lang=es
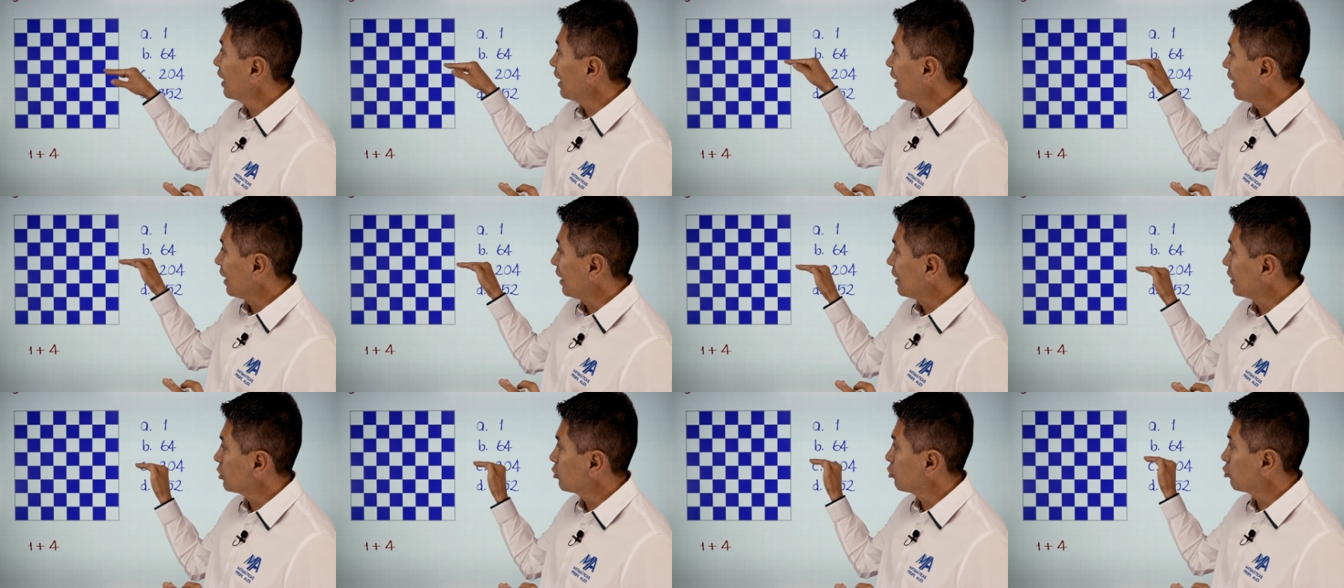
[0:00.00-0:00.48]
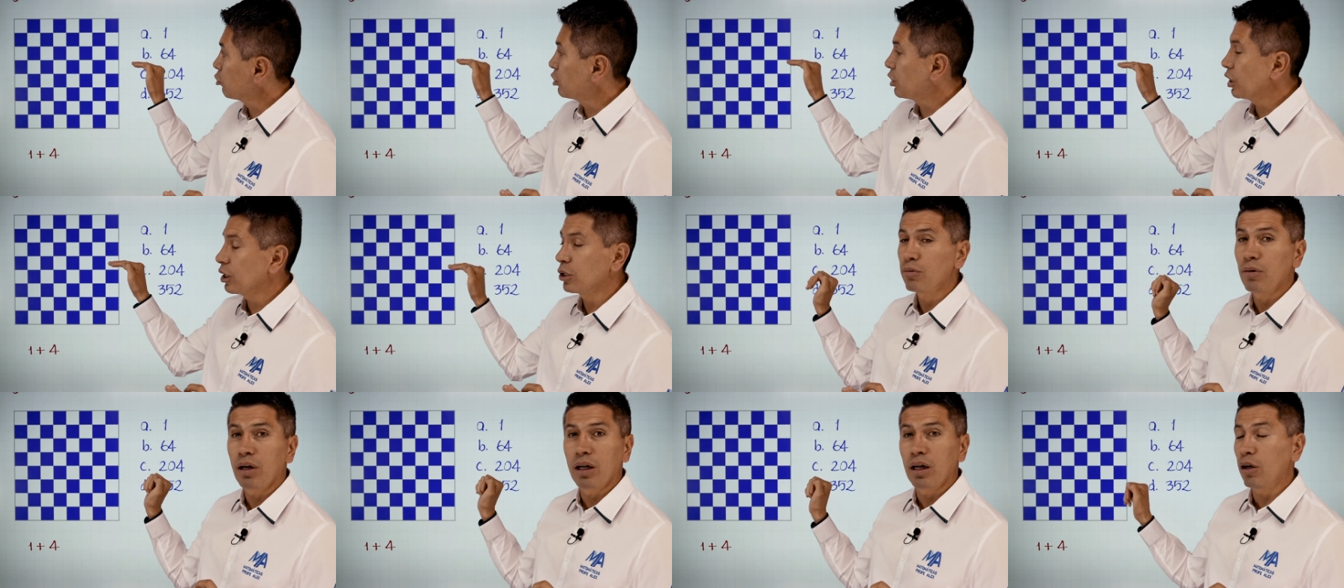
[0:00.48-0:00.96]
que estos
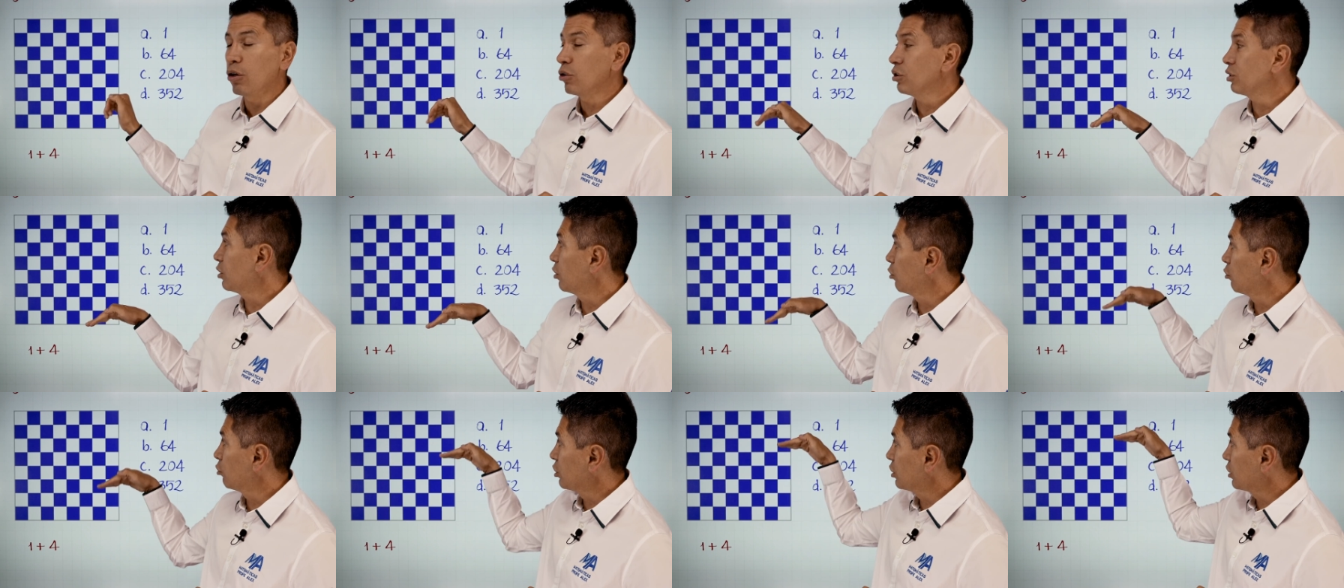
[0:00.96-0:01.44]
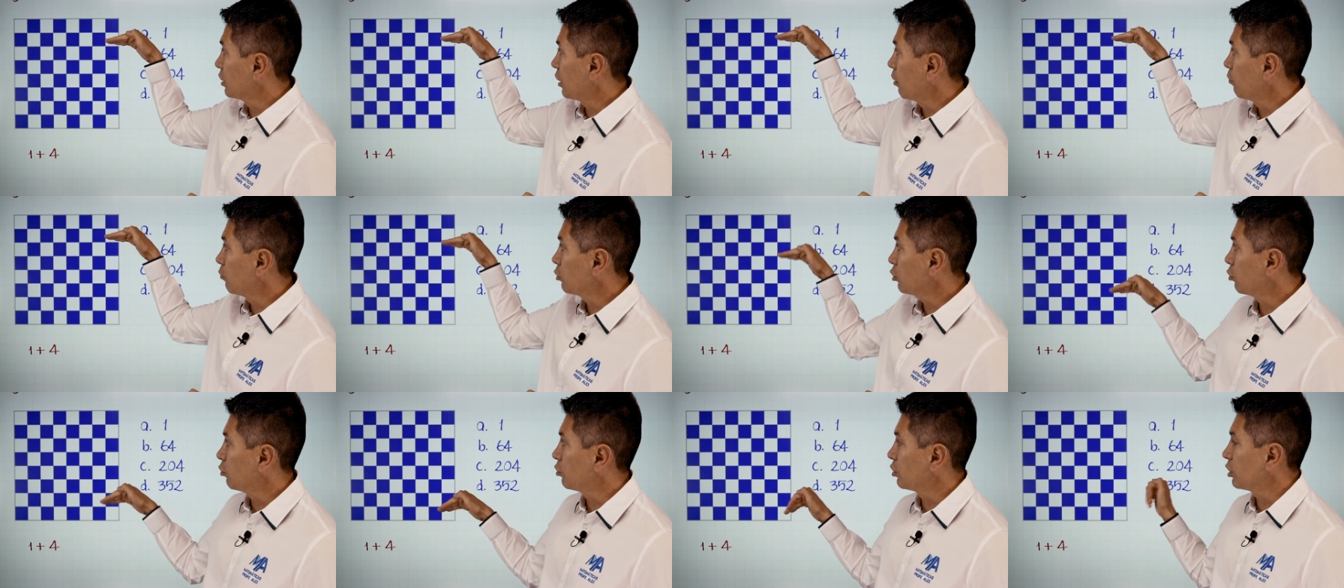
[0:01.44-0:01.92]
tres cuadrados los
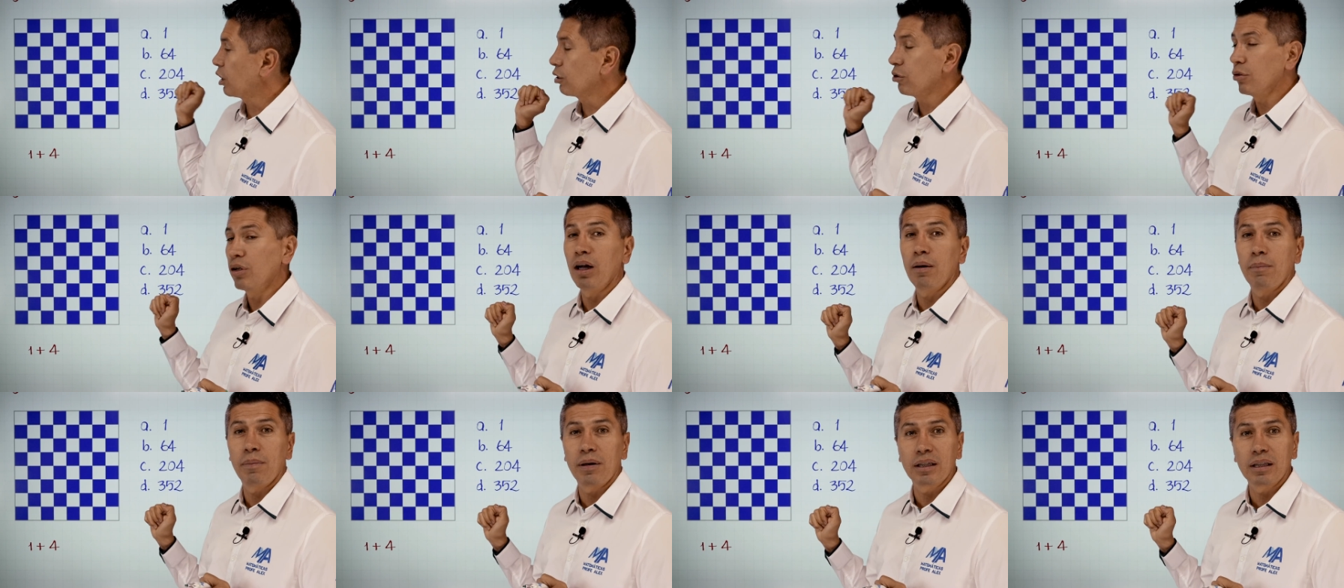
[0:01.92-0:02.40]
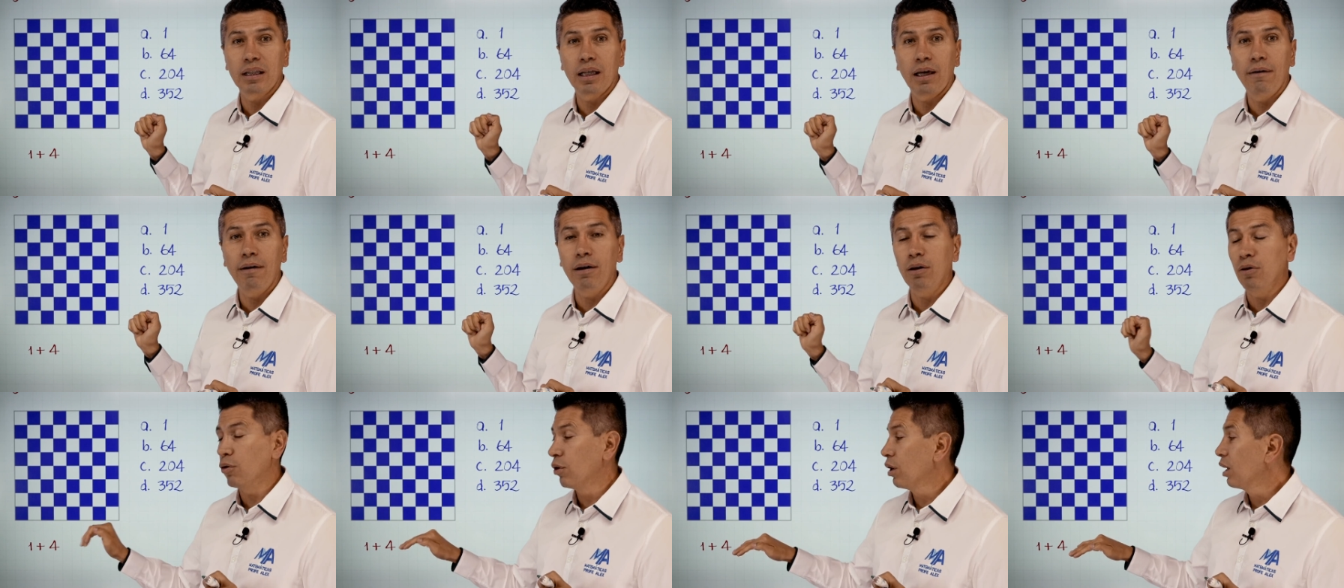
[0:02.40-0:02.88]
estamos contando en la parte de
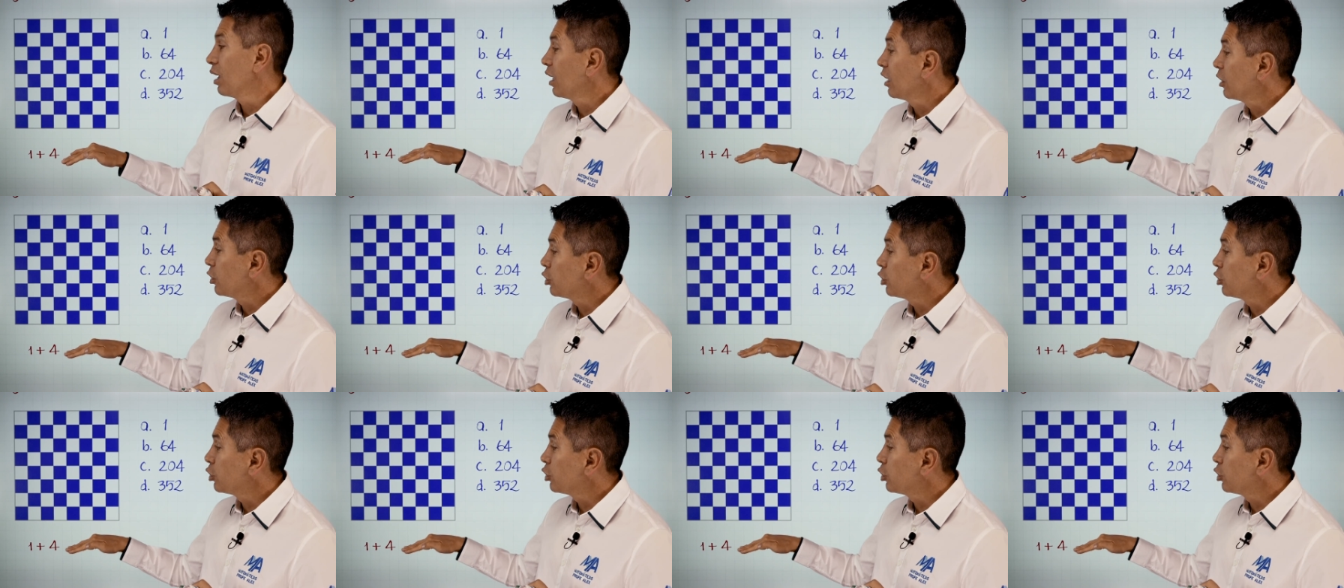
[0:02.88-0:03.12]
abajo.